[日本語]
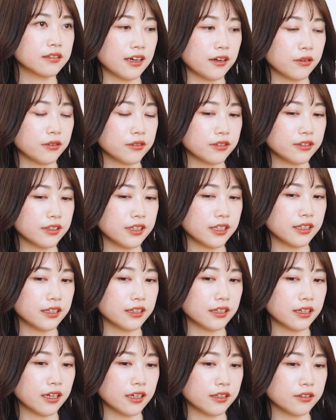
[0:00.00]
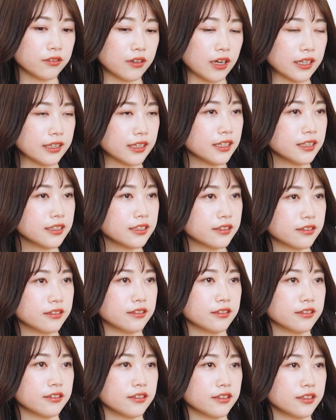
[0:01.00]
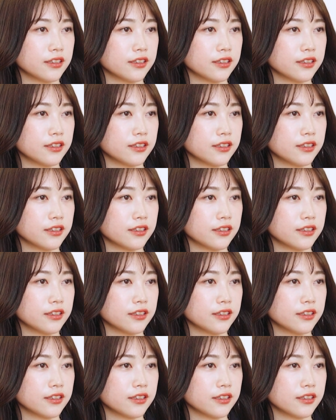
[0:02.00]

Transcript: 本当にあの新しく